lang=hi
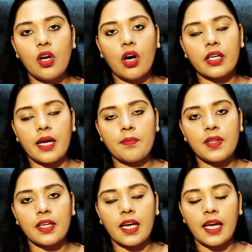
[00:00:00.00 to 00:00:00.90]
लॉन्ग टाइम
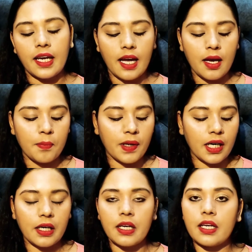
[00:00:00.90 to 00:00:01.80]
तक रहेगा
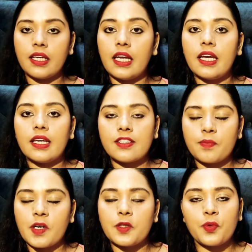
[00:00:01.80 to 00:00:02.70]
बट uh, ये
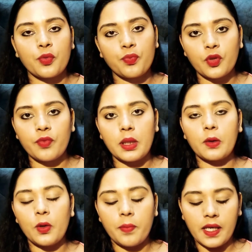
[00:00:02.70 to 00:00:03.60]
स्मच प्रूफ तो
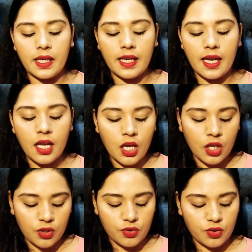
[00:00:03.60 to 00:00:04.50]
बिल्कुल भी नहीं है
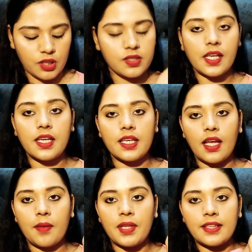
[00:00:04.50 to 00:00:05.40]
सो इस तरीके से
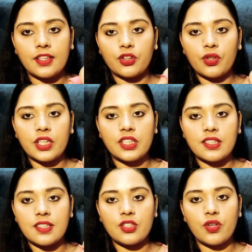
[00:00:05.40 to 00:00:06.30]
आप देख सकते हो अच्छे
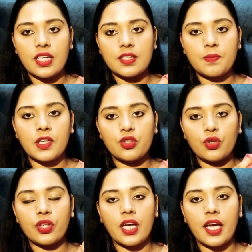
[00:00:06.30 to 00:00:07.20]
से जो है स्मज
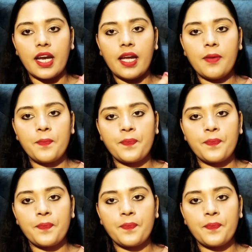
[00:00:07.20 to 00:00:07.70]
हो जा रहा है